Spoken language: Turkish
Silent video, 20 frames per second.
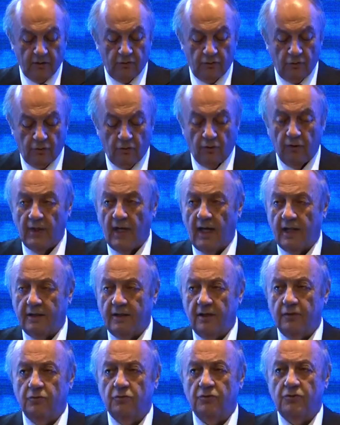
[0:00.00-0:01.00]

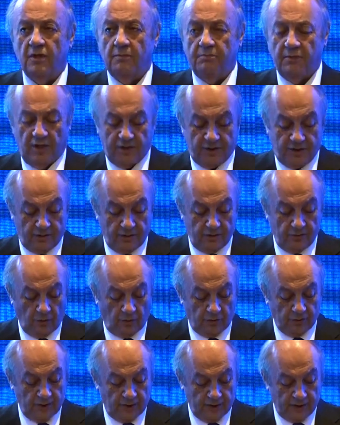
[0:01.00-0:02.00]
ürünlerde yüzde
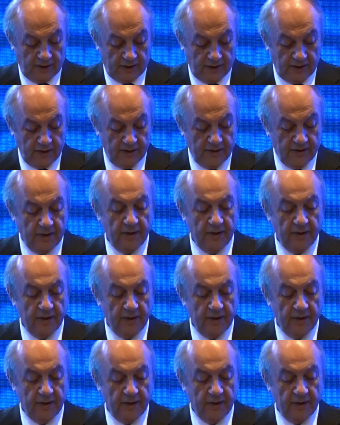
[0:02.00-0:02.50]
5.8,